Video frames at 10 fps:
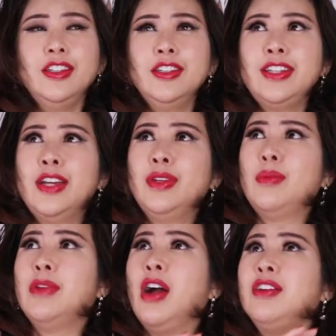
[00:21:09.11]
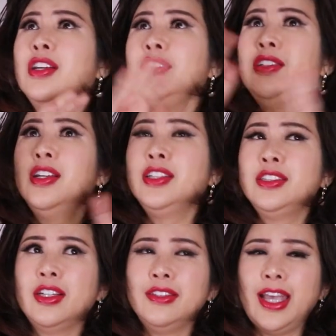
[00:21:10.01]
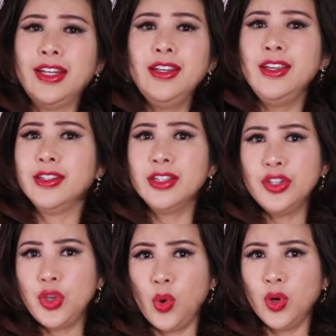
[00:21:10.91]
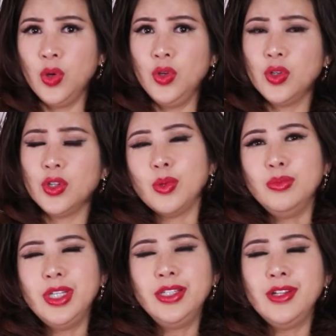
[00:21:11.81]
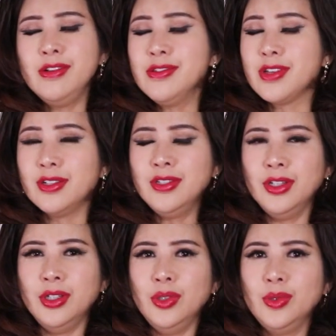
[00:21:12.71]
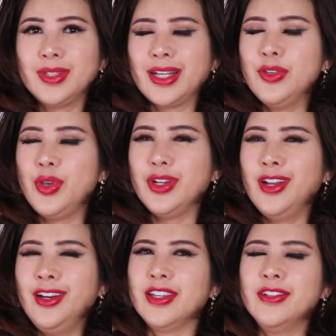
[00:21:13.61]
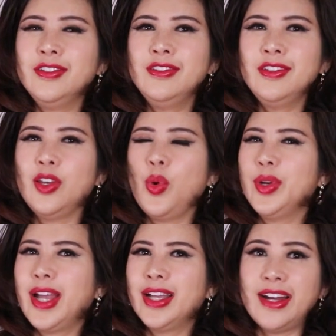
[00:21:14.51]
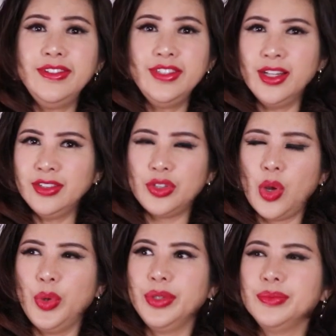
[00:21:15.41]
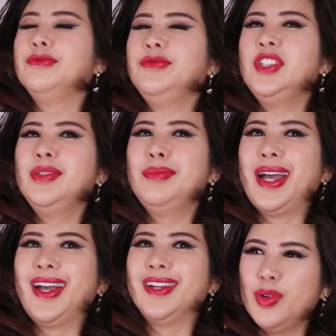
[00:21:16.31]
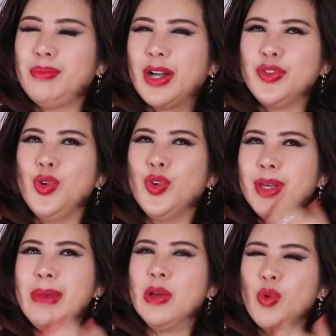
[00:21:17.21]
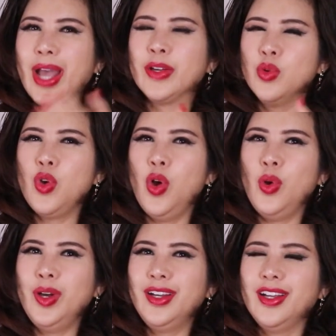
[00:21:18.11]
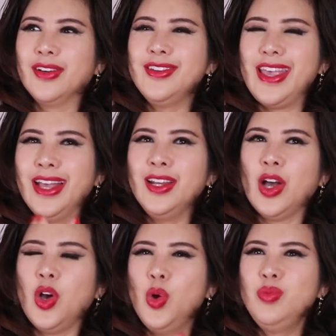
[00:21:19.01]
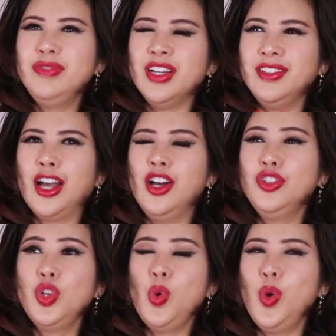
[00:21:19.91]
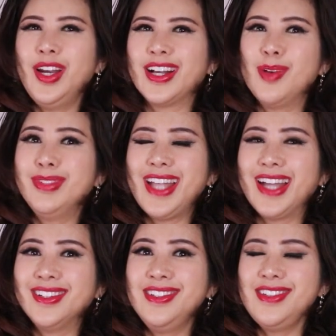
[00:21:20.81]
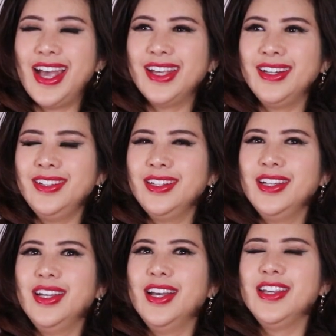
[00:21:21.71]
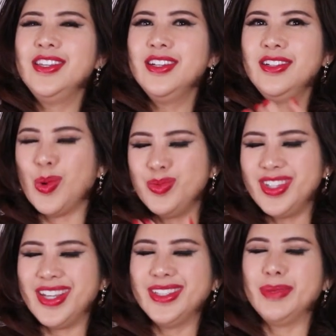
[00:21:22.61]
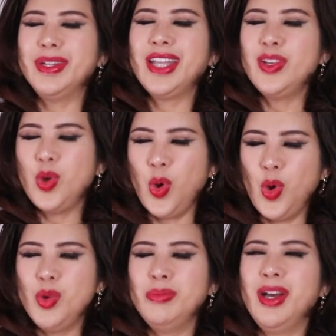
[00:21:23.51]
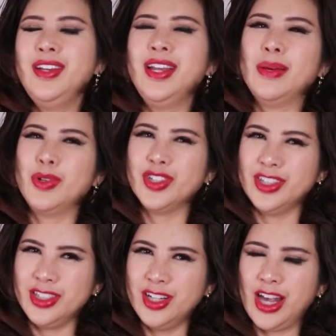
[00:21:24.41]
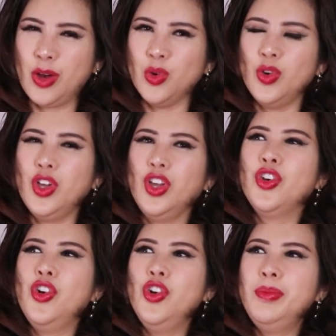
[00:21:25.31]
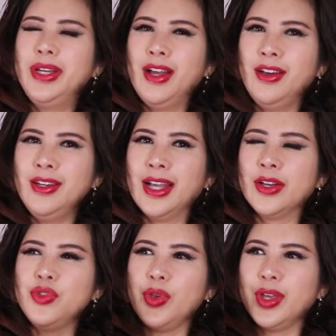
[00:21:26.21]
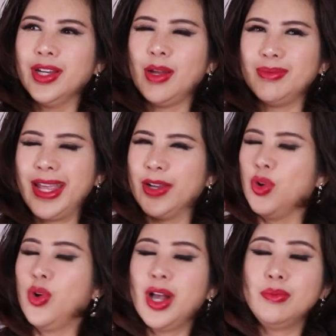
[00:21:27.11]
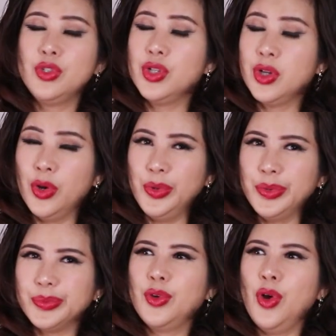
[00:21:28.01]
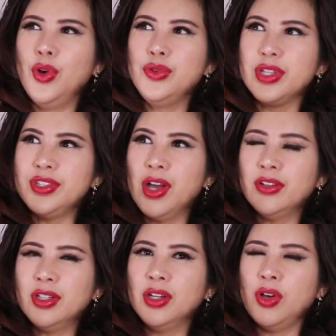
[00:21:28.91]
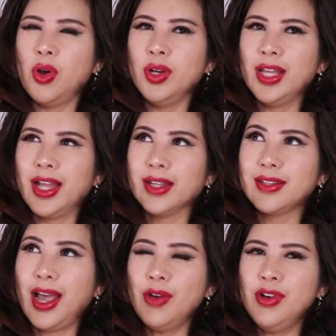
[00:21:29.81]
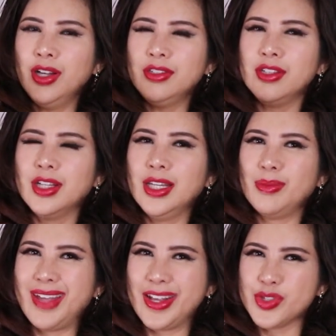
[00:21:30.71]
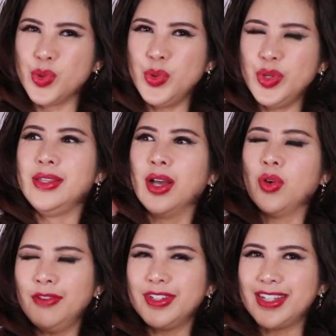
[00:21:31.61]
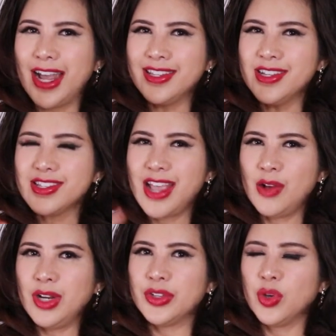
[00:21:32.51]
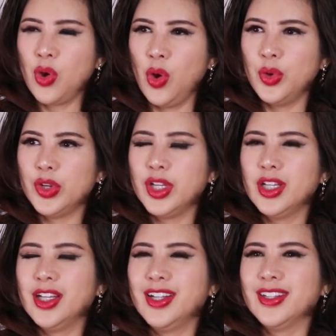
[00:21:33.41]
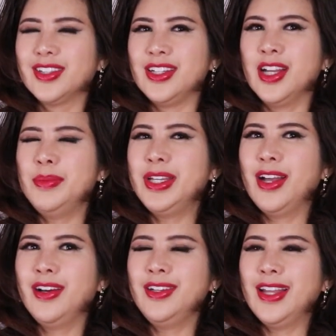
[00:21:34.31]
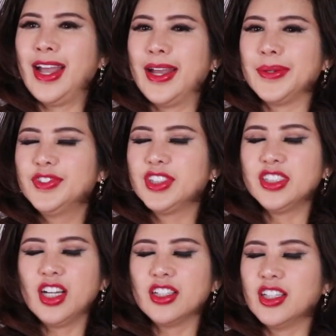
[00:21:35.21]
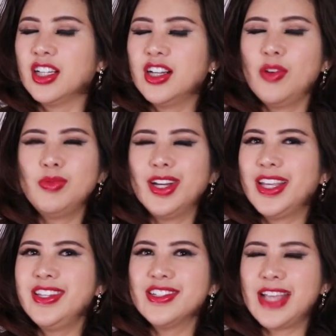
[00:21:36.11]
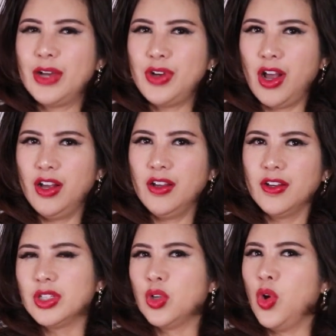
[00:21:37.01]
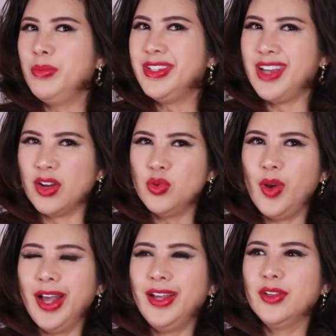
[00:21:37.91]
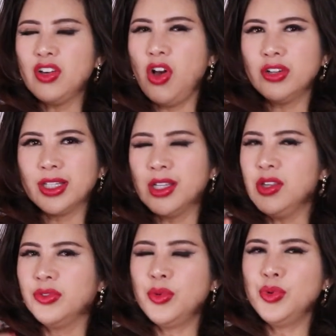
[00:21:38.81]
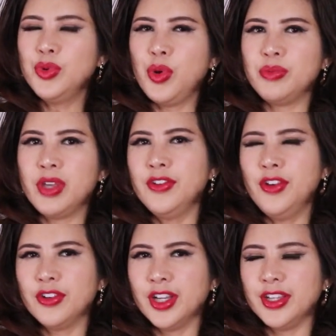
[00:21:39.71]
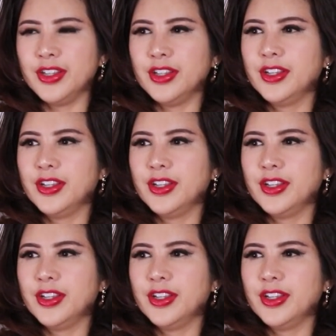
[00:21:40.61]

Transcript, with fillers: nó treo lòng đỏ kính hết cái trần nhà đây hình như cái chùa luôn tụng liên đứng sững người luôn tại cái chuyện đó chỉ có nước lôi ra đánh chết thì thôi nhưng mà mặc dù cái bề ngoài của cô á, có vẻ là hung dữ hơn thua là không có tha thứ cho ai hết nhưng đụng chuyện thì mới thấy cô mới là một người nhân hậu cô mới nói là cái chuyện lồng đèn cô không truy cứu cô chỉ cho nó cơ hội là tháo hết những cái lồng đèn xuống và nó phải trả chiếc sáo lại cho cô thì nó mới nói là sự thật là nó không có lấy chiếc sáo đó thì cô mới giận quá con này tới giờ phút cuối cùng vẫn còn lì